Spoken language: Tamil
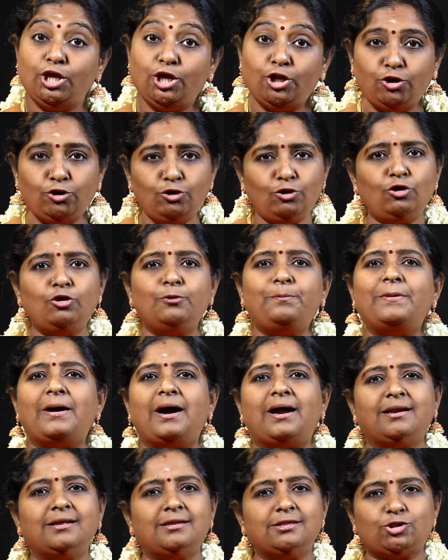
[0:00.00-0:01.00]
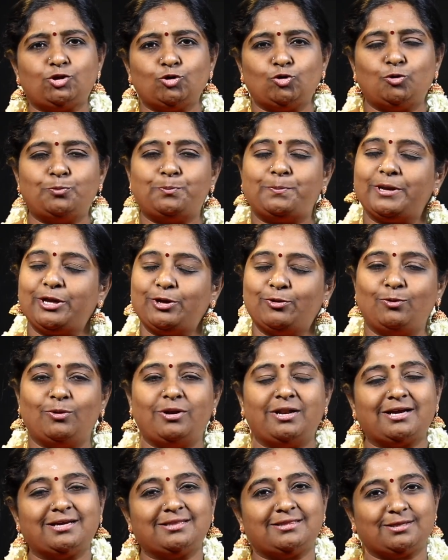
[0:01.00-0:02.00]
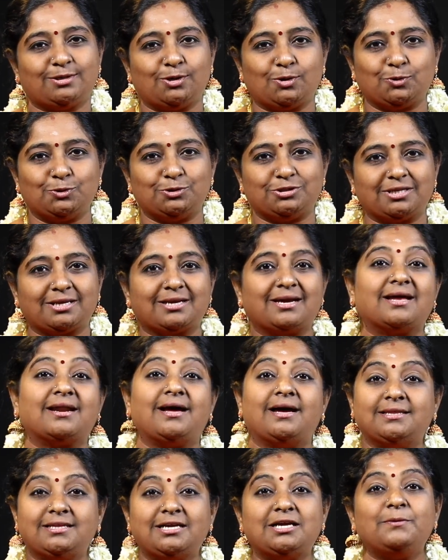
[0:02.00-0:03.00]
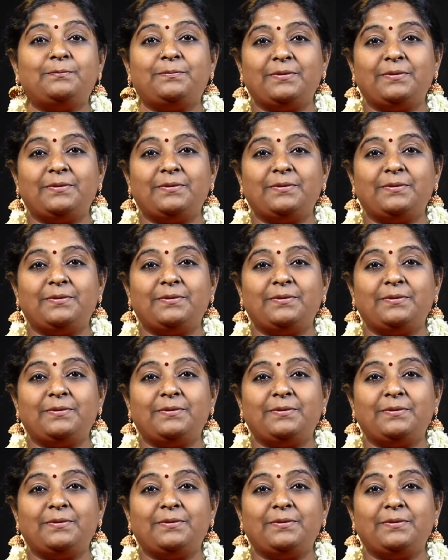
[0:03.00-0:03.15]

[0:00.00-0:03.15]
இன்னொரு பாடல் தொகுப்பையும் உலகத்துக்கு கொடுத்துருக்காரு அதுக்கு